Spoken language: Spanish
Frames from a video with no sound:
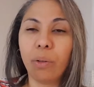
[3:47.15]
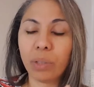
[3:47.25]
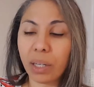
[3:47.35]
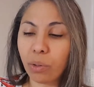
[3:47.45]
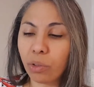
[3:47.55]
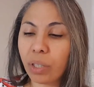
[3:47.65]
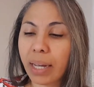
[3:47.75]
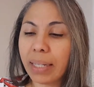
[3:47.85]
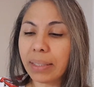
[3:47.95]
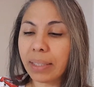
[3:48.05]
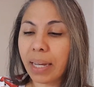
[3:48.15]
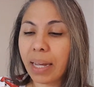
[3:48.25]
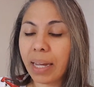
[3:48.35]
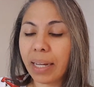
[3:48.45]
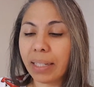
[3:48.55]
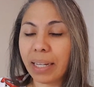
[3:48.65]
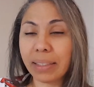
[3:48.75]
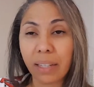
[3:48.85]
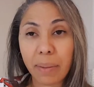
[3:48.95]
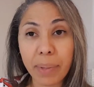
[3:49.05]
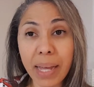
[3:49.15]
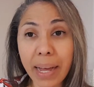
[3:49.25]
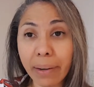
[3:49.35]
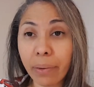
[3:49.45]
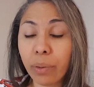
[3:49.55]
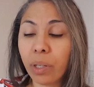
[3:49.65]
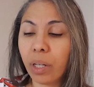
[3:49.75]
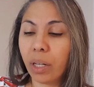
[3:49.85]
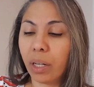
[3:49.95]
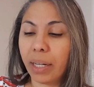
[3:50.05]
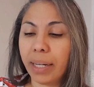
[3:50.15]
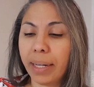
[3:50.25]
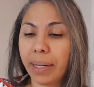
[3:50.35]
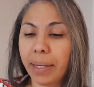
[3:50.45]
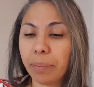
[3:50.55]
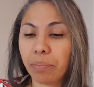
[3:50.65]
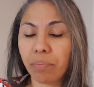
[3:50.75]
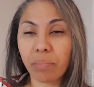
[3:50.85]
Otra cosa es que eh, es liviano, eh,